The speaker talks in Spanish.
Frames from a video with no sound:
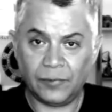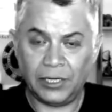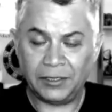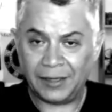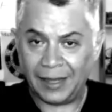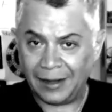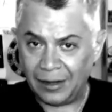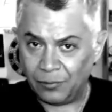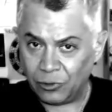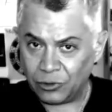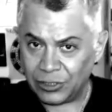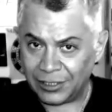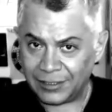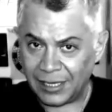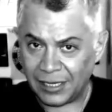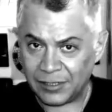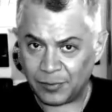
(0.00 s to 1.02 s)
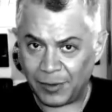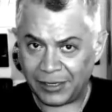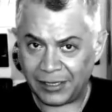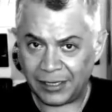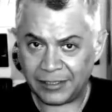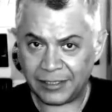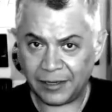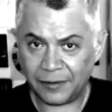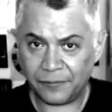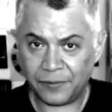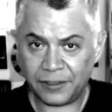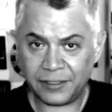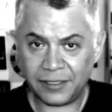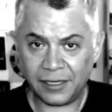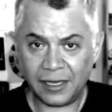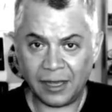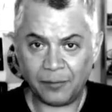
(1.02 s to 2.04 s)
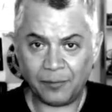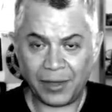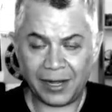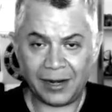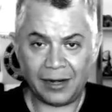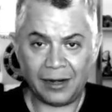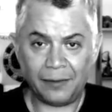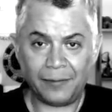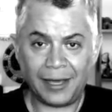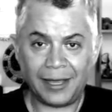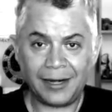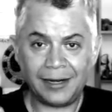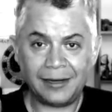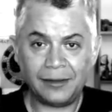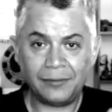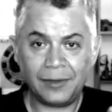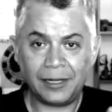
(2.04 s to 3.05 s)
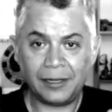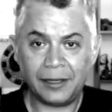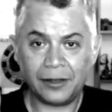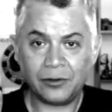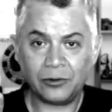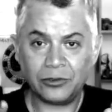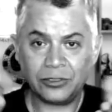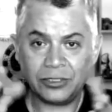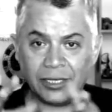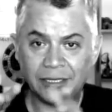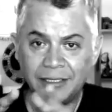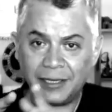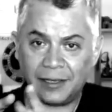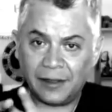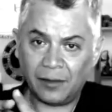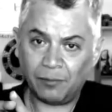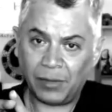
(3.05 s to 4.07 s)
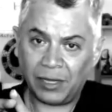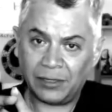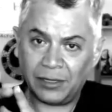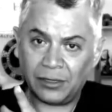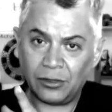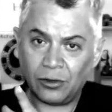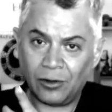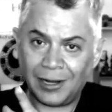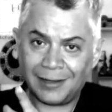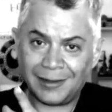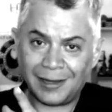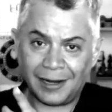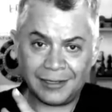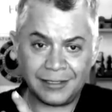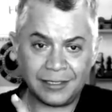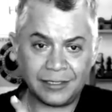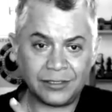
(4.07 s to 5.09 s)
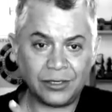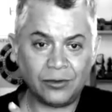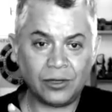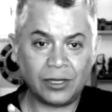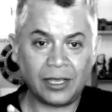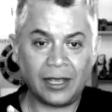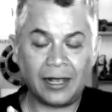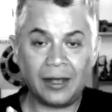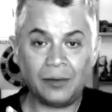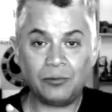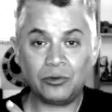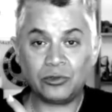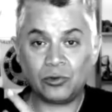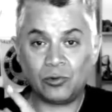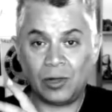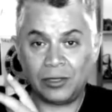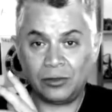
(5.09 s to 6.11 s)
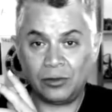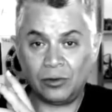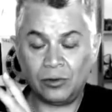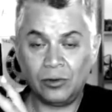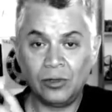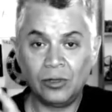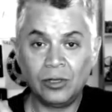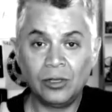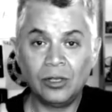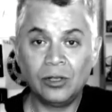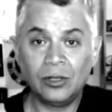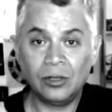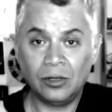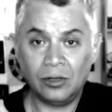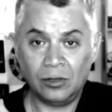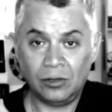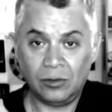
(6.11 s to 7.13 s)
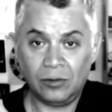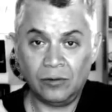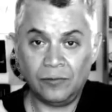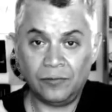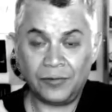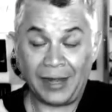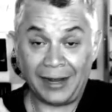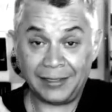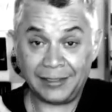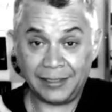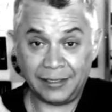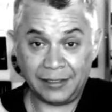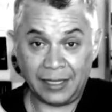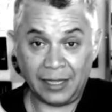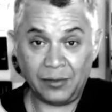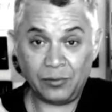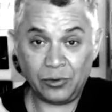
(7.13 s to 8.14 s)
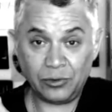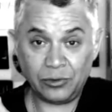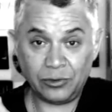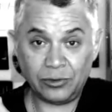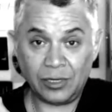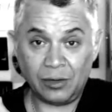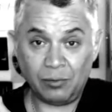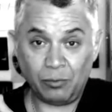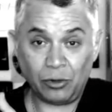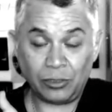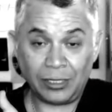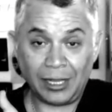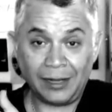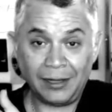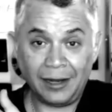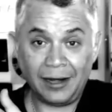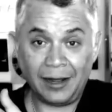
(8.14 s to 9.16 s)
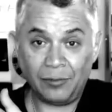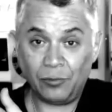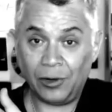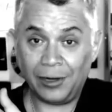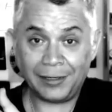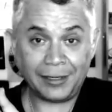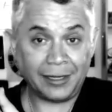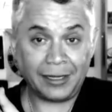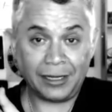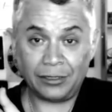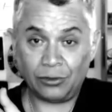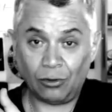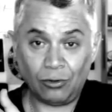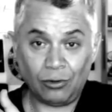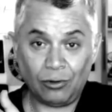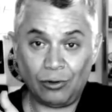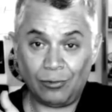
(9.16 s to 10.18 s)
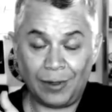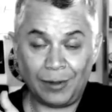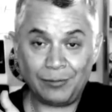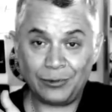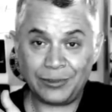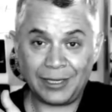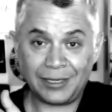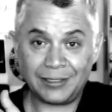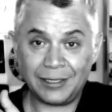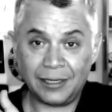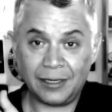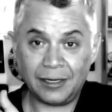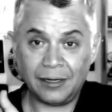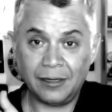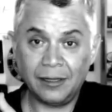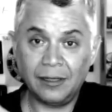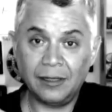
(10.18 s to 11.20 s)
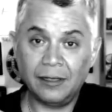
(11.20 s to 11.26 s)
Y tenemos esta experiencia física para elevar el nivel de conciencia y dependiendo la transición que hagamos cuando transitemos el portal de la muerte, que todos lo vamos a hacer,